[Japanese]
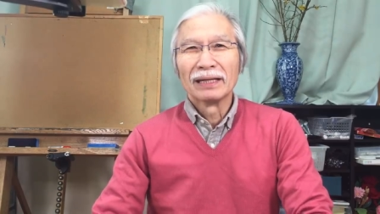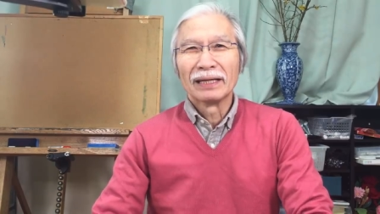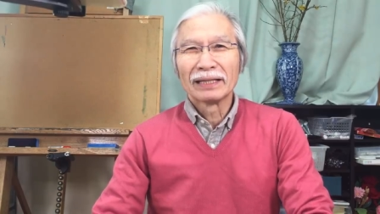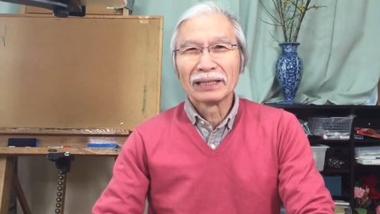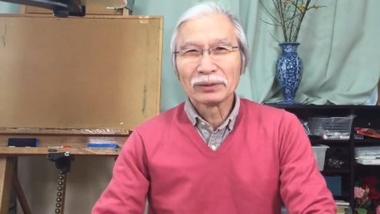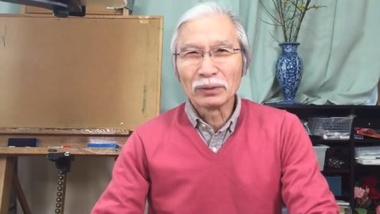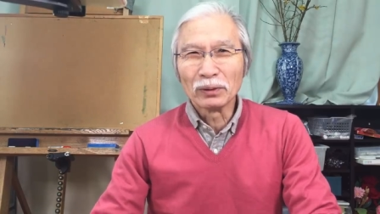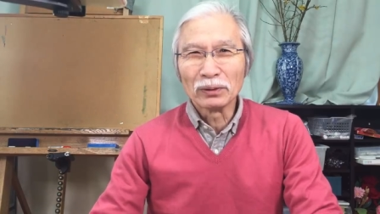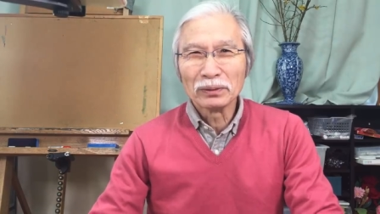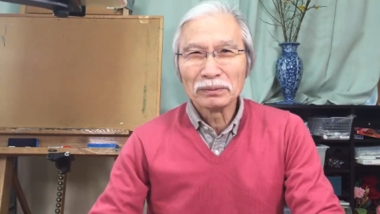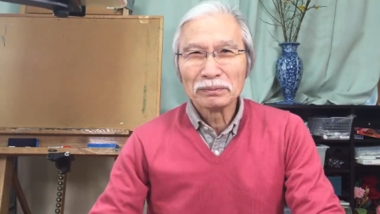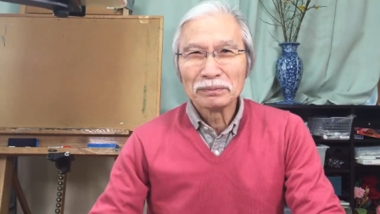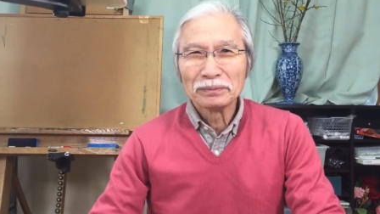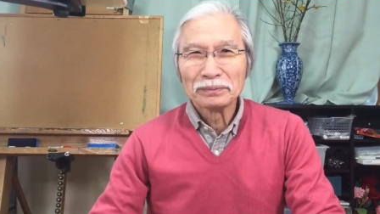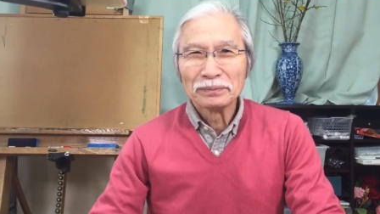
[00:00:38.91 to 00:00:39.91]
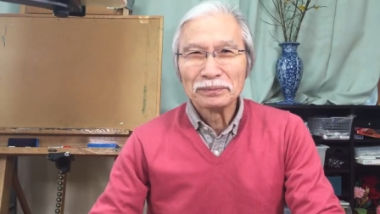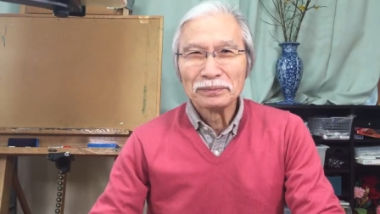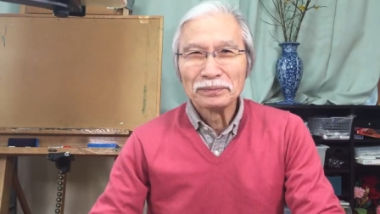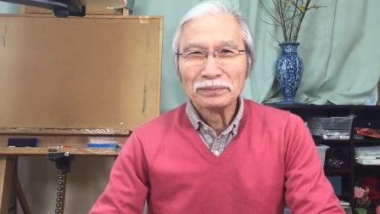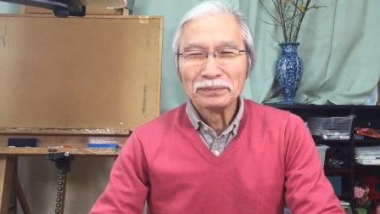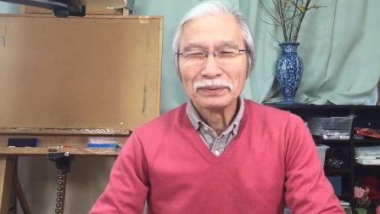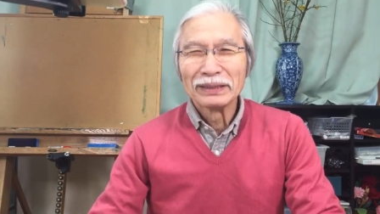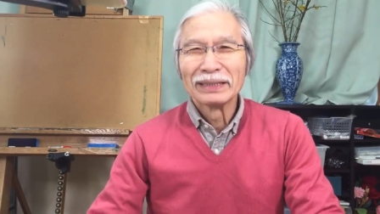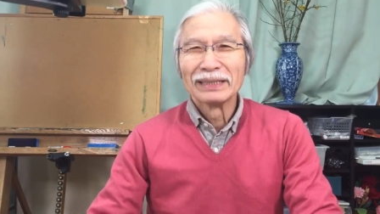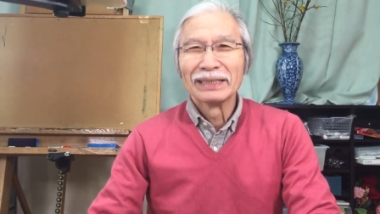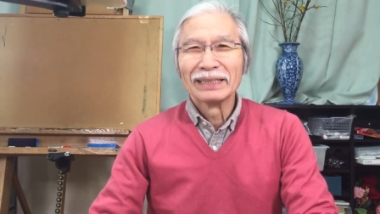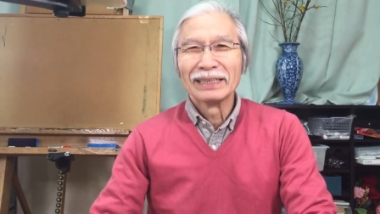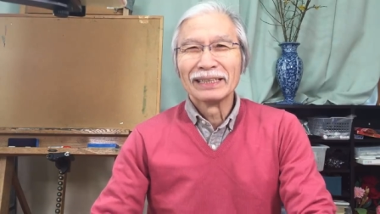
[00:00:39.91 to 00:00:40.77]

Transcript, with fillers: ありがとう。